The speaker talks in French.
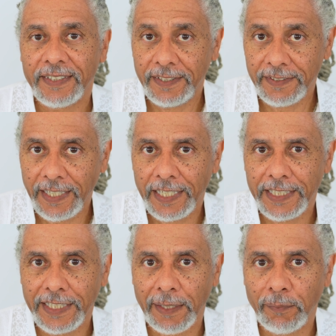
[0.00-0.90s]
C'est ça
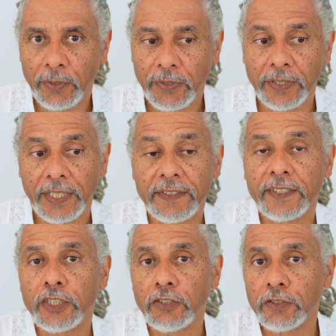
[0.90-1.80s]
qui est important, car
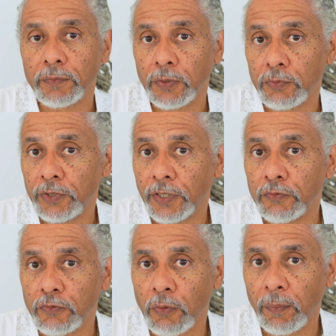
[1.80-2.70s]
ces changements, nous n'en
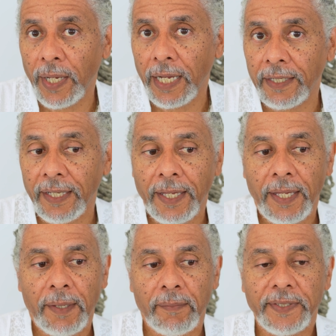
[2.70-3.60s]
voulons pas,
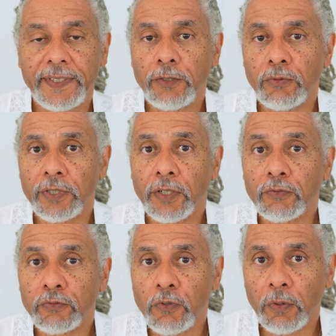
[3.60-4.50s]
mais si nous n'en
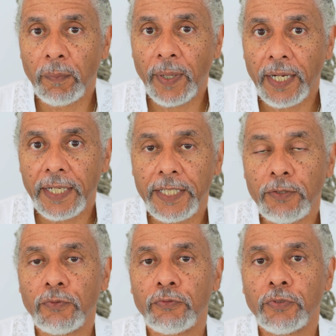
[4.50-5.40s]
voulons pas,
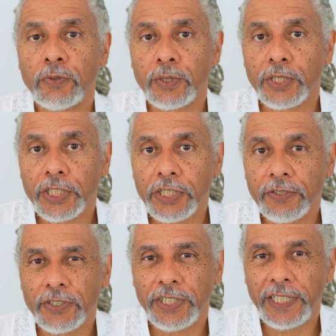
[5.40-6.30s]
il nous faut
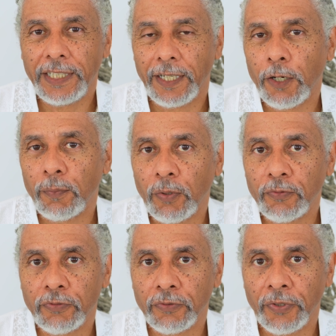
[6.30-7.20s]
changer en
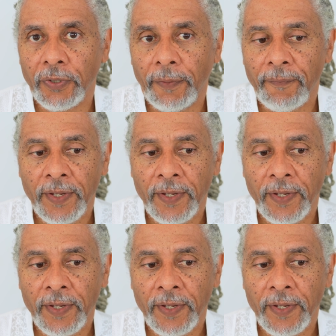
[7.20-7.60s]
profondeur.